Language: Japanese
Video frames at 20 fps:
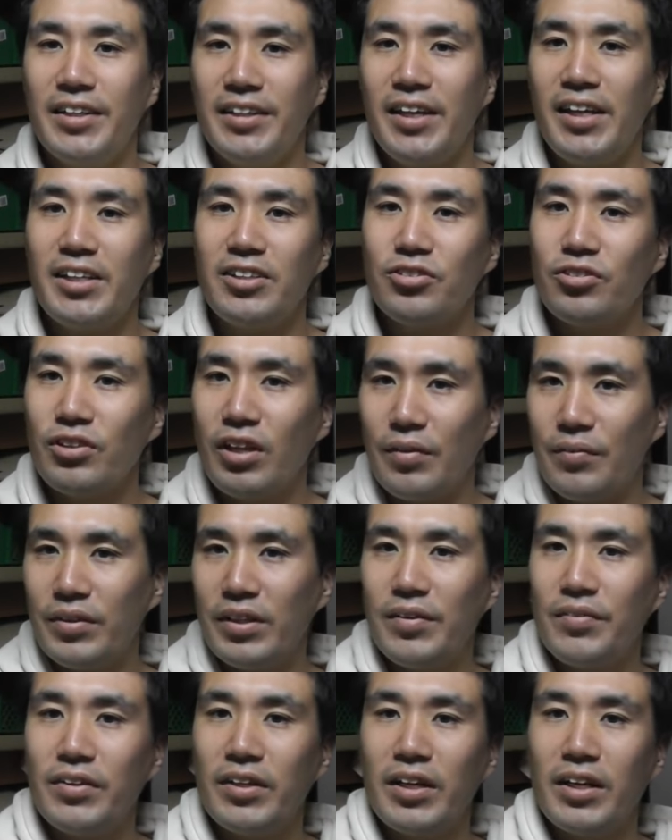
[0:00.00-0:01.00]
で、ちょっと食
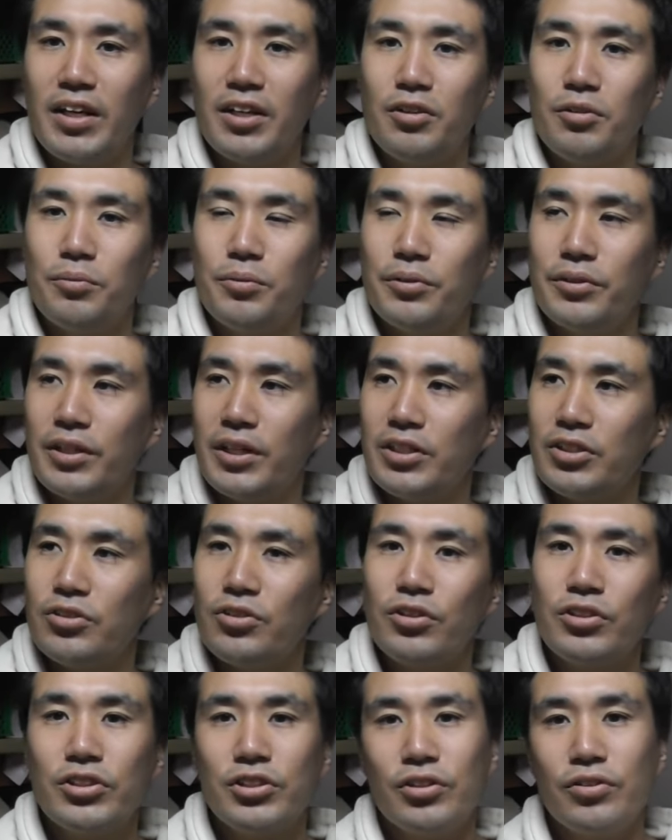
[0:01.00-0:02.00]
べてみたいなと思うんで、
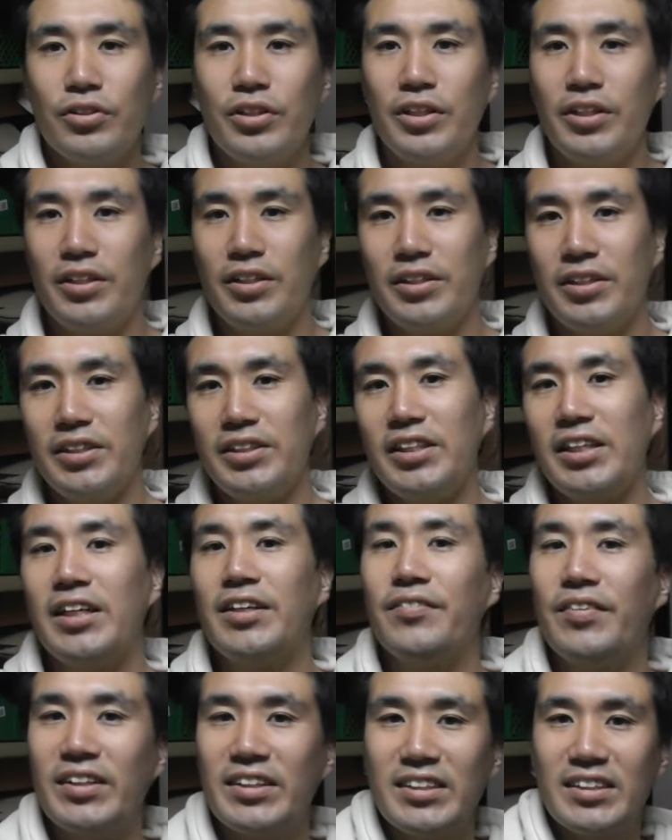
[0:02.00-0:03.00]
ちょっと調理して
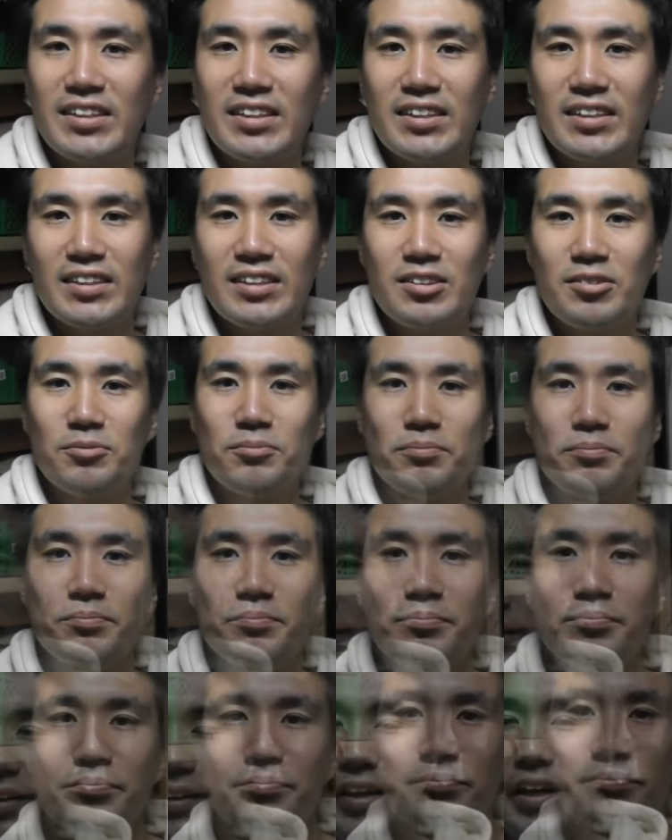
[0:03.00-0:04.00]
きます。
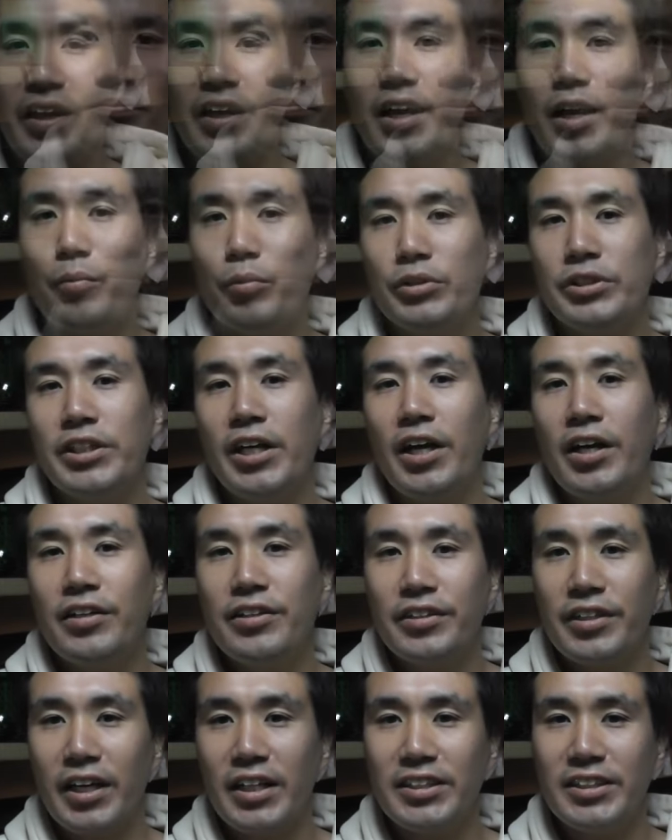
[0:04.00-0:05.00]
で、かぼちゃ、
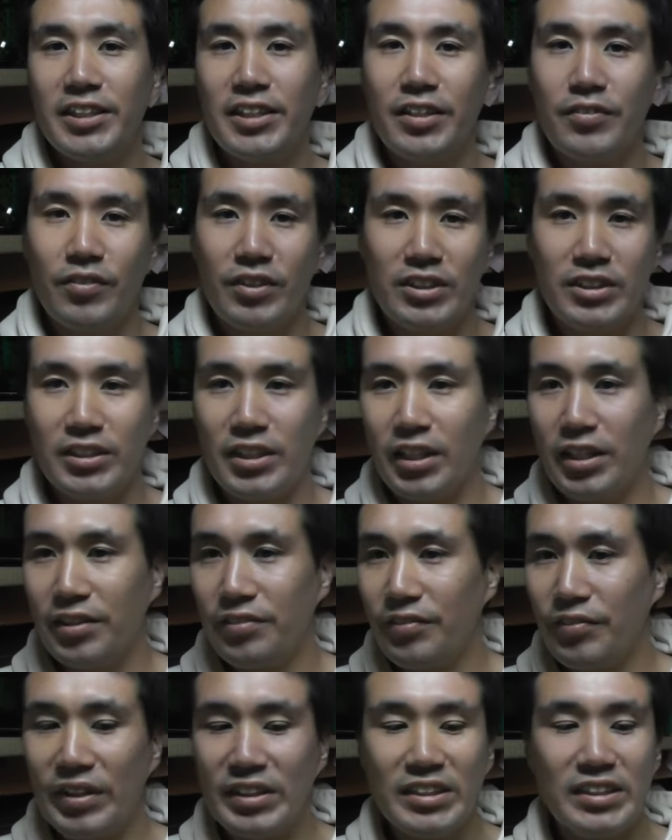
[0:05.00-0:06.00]
ふかしてきました。
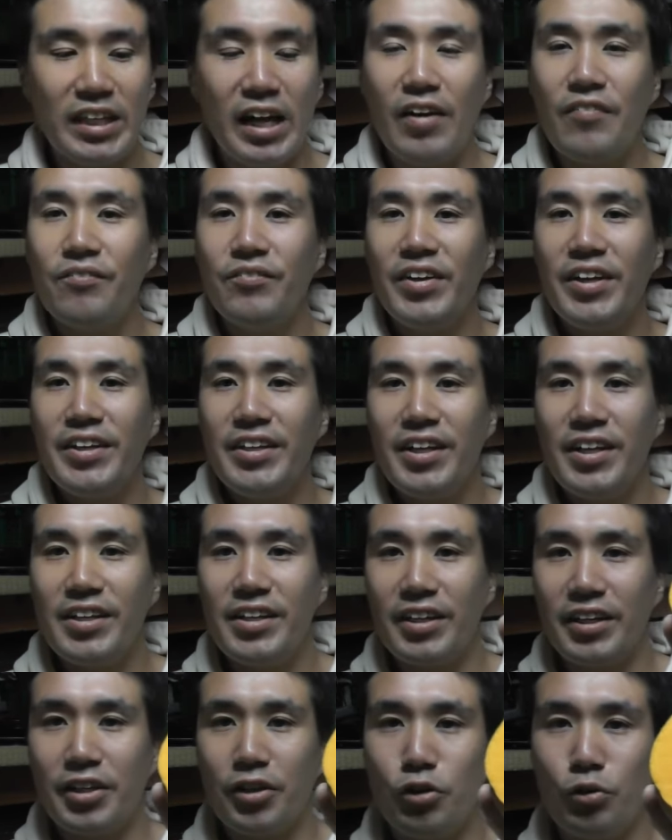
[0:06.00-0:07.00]
まず断面な
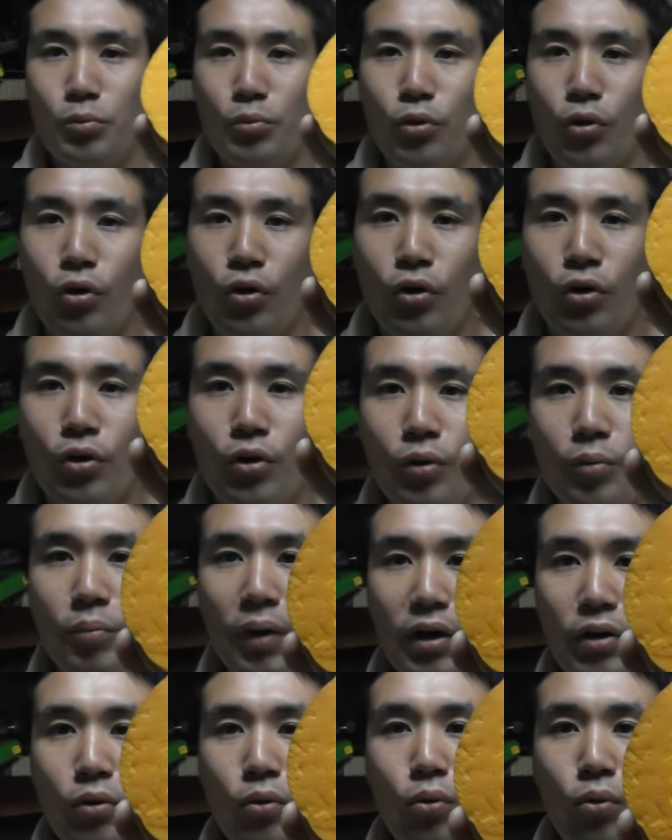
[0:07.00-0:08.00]
んだけども、
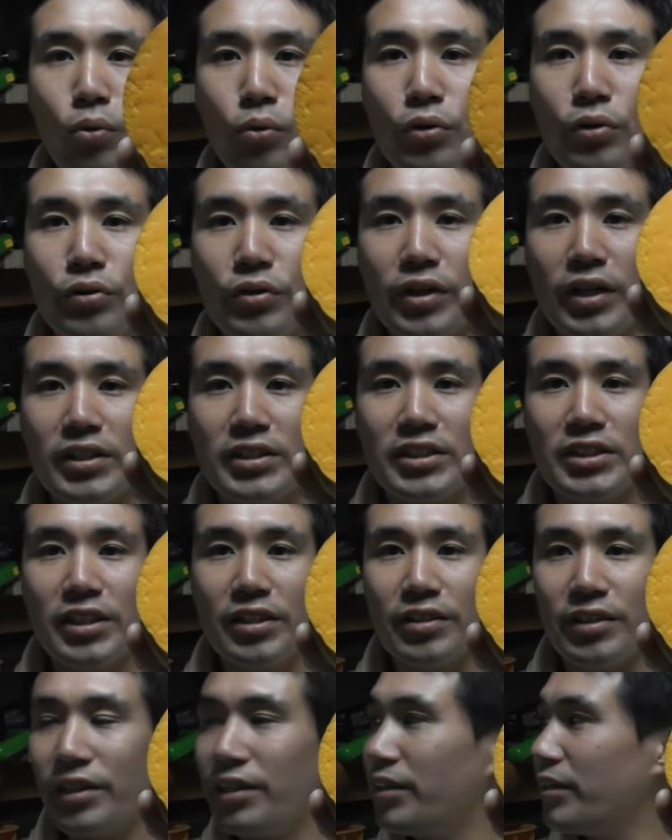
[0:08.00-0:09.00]
まあ、こういう感じ
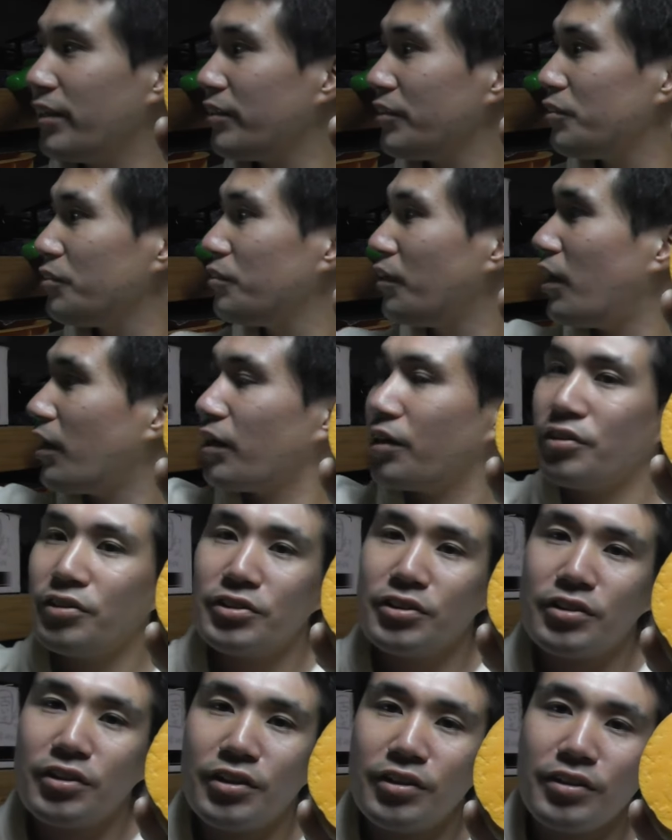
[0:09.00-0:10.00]
だよね。ちょっと明る
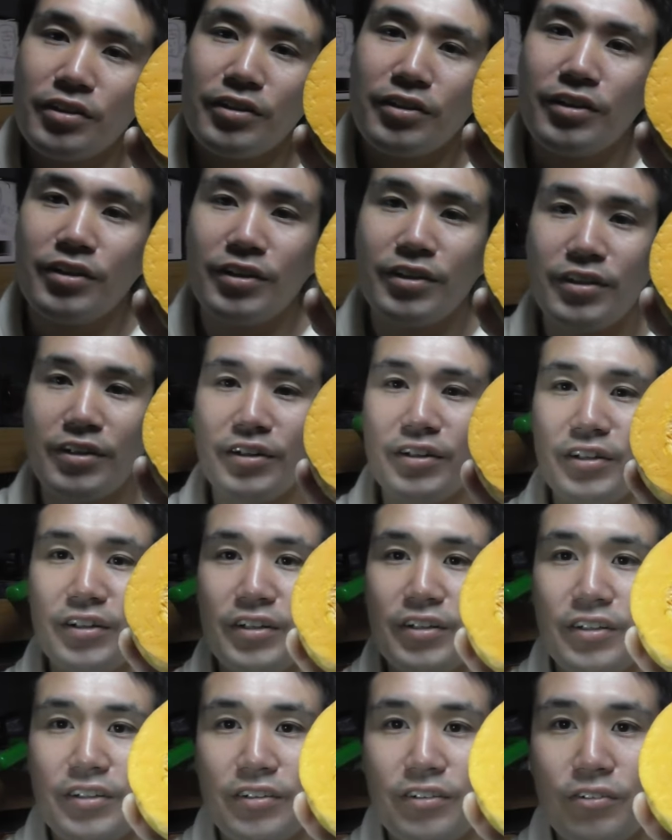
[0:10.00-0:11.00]
さがあれだな。
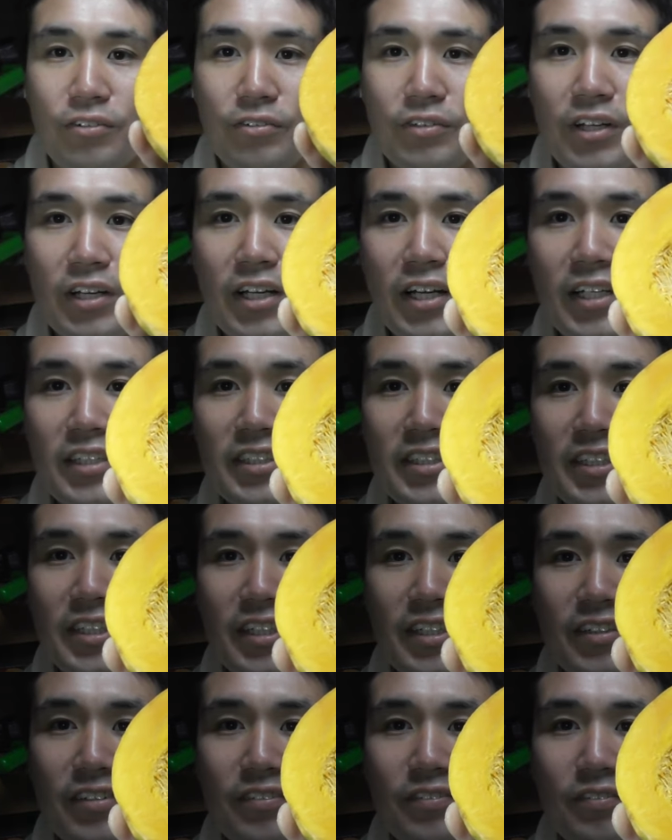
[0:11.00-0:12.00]
こんな感
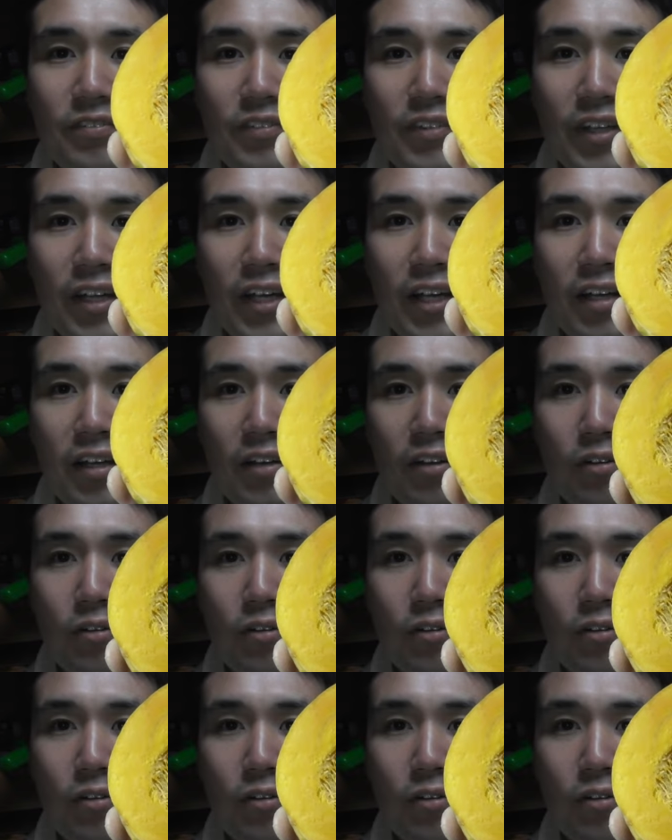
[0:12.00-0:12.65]
じ。ね。